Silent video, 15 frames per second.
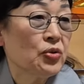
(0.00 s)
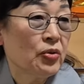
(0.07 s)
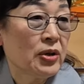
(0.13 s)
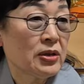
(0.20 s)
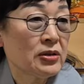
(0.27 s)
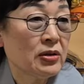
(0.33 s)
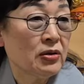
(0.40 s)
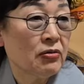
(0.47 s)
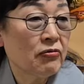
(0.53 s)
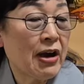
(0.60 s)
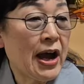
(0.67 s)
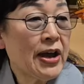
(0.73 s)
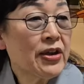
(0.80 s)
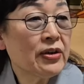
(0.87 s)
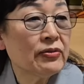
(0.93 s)
속에서
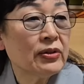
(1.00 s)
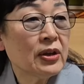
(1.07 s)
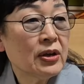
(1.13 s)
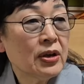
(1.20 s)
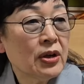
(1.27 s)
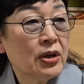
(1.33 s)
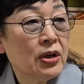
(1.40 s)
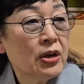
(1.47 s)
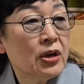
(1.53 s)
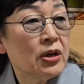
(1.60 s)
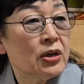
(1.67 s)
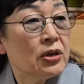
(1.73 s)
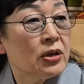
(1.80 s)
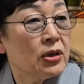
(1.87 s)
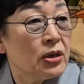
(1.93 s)
과연
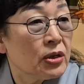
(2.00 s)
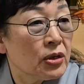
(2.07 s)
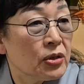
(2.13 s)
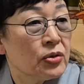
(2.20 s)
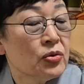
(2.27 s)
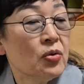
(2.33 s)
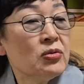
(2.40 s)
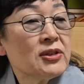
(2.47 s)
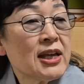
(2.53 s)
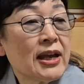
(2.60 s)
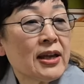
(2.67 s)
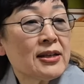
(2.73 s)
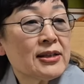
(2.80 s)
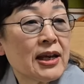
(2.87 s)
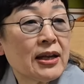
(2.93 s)

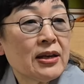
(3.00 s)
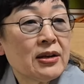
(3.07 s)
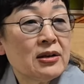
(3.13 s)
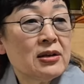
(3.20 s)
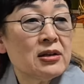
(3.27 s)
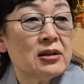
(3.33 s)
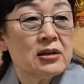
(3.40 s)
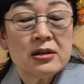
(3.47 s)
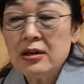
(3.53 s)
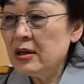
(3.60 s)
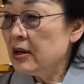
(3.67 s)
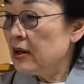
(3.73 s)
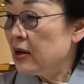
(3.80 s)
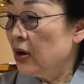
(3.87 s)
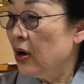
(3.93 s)
용상의 자리를
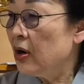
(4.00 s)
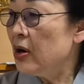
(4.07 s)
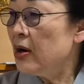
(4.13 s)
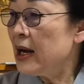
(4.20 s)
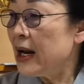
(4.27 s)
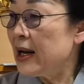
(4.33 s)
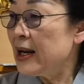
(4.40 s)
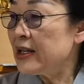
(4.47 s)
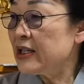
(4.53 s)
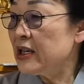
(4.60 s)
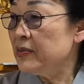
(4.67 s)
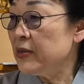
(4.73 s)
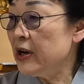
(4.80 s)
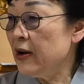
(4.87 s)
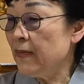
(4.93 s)
걸어갈라
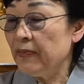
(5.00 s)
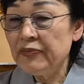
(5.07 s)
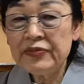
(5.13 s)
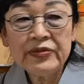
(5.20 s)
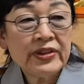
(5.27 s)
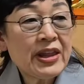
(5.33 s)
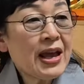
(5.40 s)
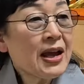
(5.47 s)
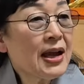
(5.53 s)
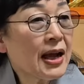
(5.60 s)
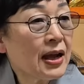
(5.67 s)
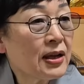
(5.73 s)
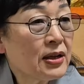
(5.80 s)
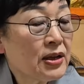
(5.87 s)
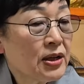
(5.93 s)
치면
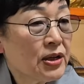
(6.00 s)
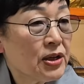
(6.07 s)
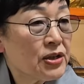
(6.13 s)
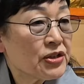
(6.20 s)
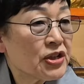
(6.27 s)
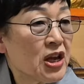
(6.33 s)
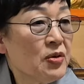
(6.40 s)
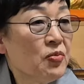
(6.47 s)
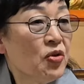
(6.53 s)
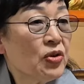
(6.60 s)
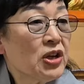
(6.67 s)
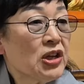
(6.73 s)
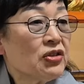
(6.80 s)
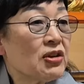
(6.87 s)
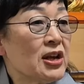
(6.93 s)
내가
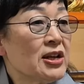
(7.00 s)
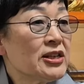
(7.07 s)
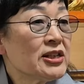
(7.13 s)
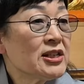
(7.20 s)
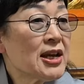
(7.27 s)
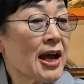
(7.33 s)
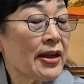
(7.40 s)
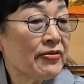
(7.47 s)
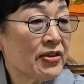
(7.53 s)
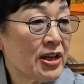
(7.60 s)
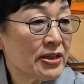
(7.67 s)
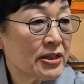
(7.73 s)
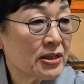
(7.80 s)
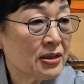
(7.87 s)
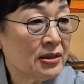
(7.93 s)
제목이 될지 안
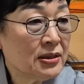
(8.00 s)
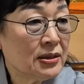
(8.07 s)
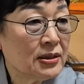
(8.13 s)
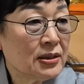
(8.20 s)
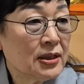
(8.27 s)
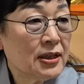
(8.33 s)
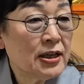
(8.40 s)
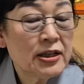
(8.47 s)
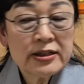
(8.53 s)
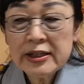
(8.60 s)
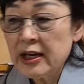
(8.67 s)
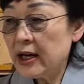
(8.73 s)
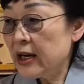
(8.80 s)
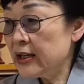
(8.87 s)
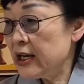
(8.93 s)
될지는
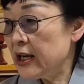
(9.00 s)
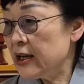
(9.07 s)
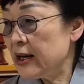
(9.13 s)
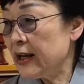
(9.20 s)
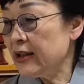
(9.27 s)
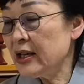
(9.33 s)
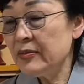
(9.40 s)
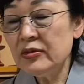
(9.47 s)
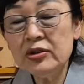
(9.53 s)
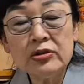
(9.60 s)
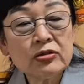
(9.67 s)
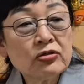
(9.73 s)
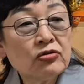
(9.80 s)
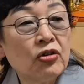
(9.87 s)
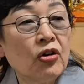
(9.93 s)
제가 얘기를
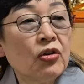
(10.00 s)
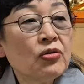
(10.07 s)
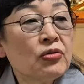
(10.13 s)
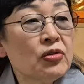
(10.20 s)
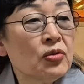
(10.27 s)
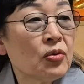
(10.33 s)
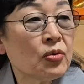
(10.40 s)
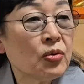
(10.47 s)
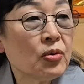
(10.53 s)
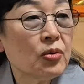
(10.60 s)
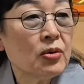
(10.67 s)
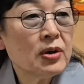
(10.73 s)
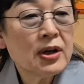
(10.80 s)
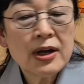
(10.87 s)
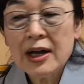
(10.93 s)
한다면 거울을
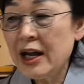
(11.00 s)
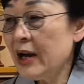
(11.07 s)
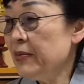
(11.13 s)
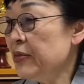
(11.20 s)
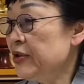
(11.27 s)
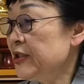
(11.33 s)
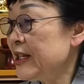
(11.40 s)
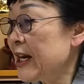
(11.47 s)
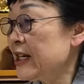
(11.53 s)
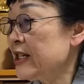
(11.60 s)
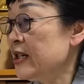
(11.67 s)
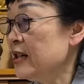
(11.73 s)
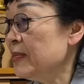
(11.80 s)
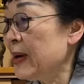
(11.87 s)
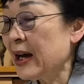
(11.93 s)
놓고 한번
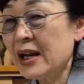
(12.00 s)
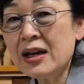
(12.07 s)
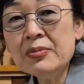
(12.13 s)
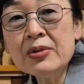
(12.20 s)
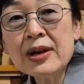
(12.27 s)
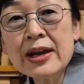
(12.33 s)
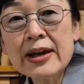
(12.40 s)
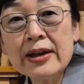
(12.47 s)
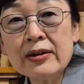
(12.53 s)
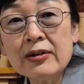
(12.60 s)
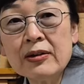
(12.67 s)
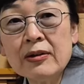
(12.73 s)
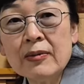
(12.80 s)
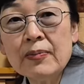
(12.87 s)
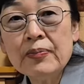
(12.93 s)
자신을 바라보라
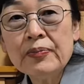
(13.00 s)
해요.